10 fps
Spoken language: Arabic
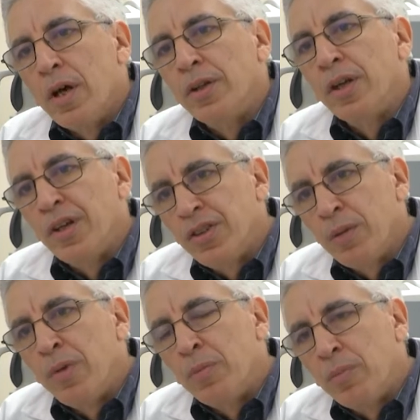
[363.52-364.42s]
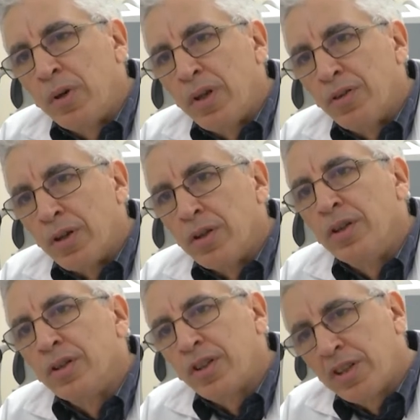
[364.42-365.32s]
هذا حساب بالليزر
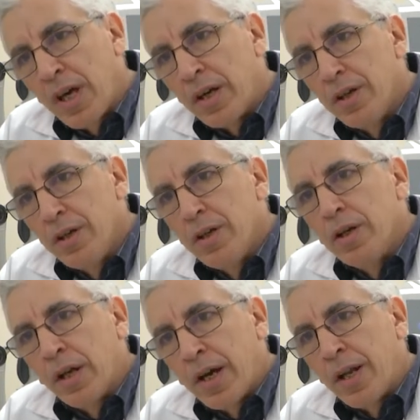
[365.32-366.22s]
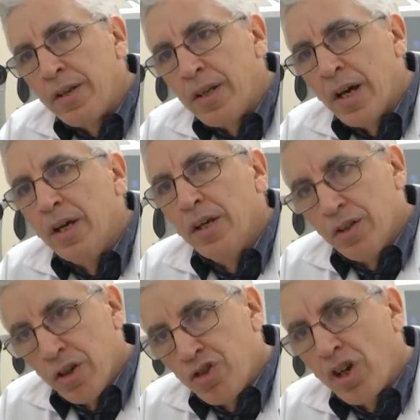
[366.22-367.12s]
دير تسطح القرنيه
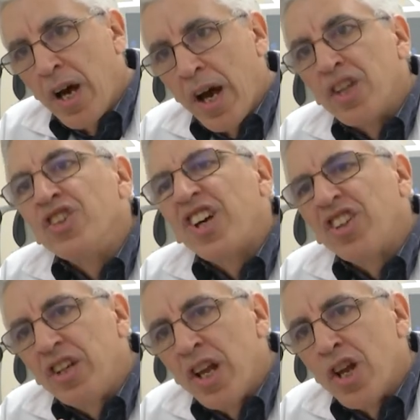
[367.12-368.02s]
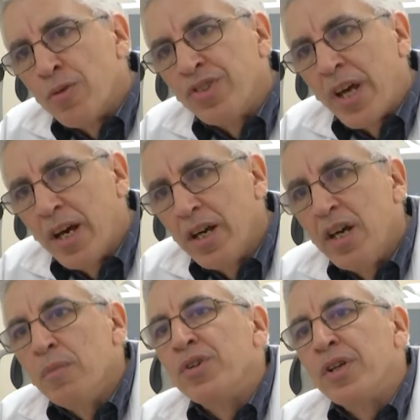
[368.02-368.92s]
تشقها نقص لها الحجم تاعها
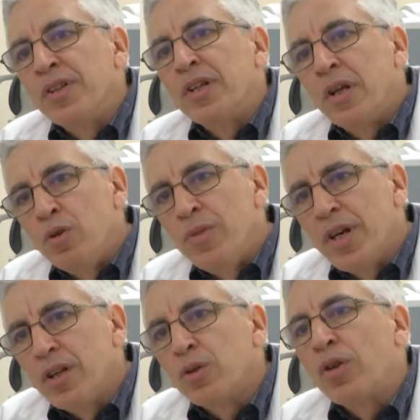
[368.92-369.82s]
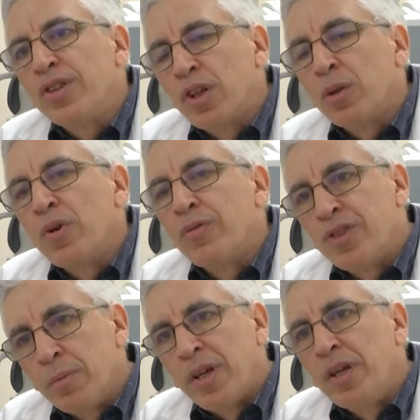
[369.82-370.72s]
باش هذيك لا لوميير تروح ديريكتومون في
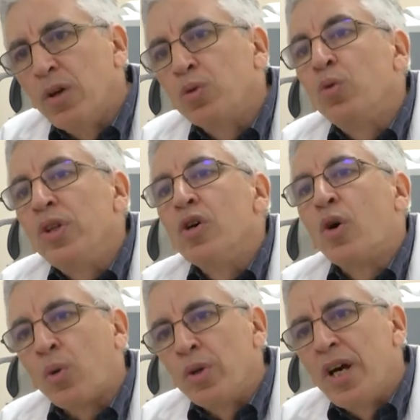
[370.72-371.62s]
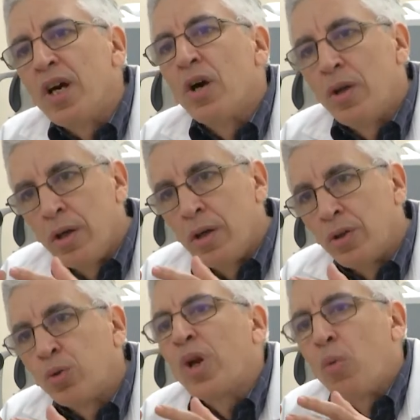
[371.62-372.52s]
الشبكيه وتولي الرؤيه آه،
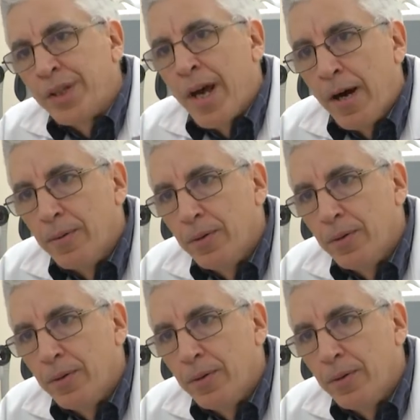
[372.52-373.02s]
صوره واضحه